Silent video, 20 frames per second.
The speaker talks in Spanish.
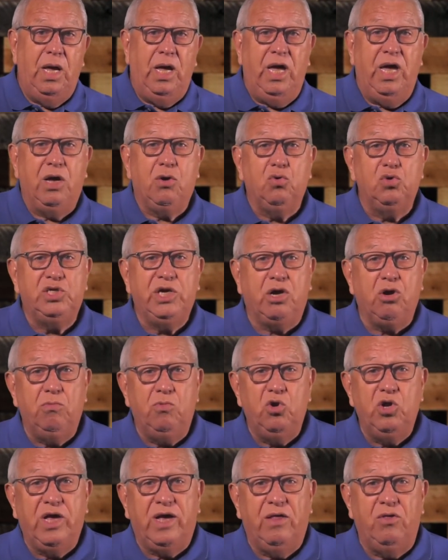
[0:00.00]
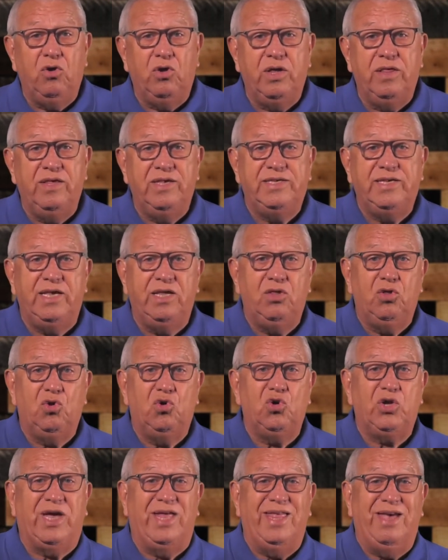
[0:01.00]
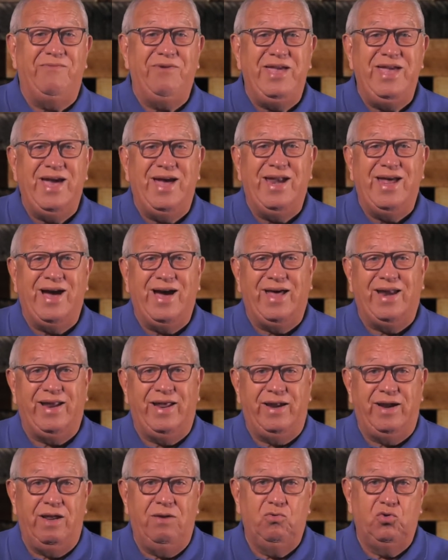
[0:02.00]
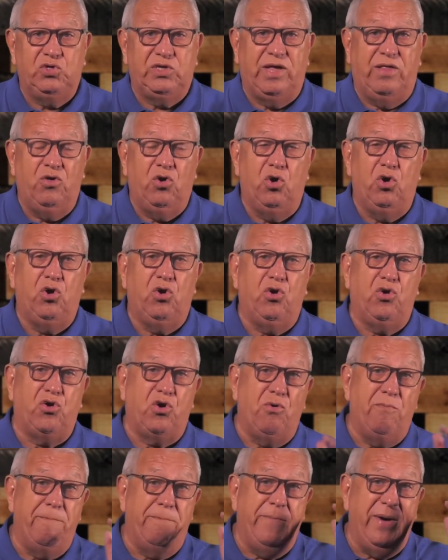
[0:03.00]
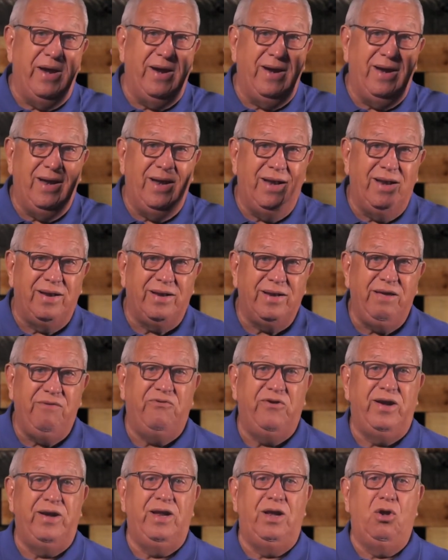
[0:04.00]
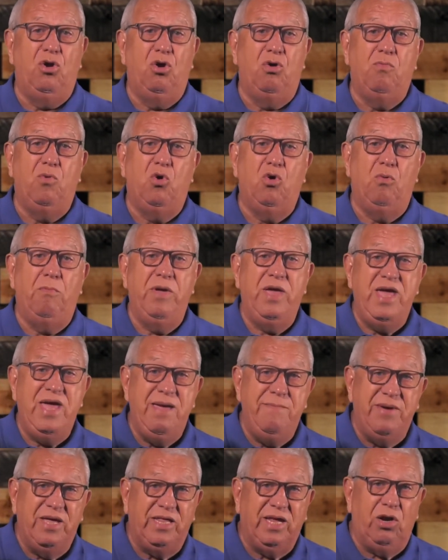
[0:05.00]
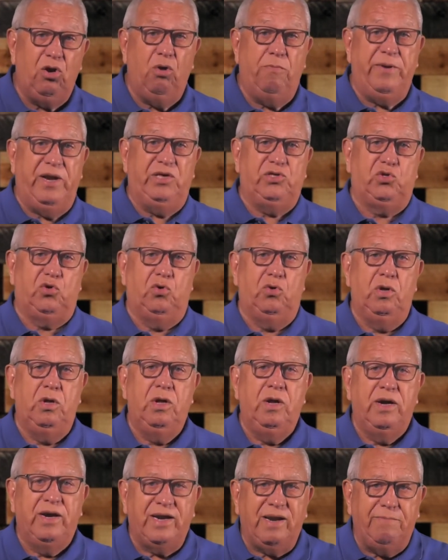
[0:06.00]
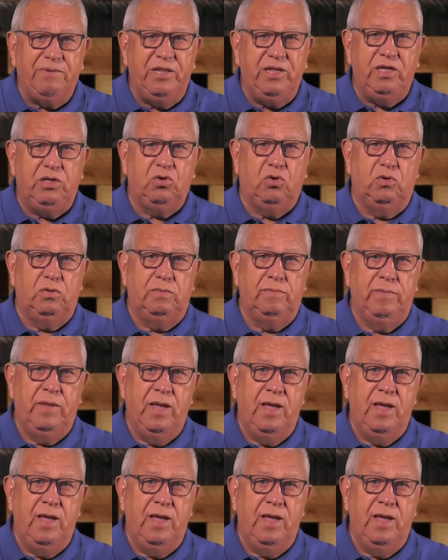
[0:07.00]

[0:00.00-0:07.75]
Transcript: Escuché comunicadores diciendo que debían agarrar al abusador, romperle el rifle en el lomo y meterlo preso, rapidito,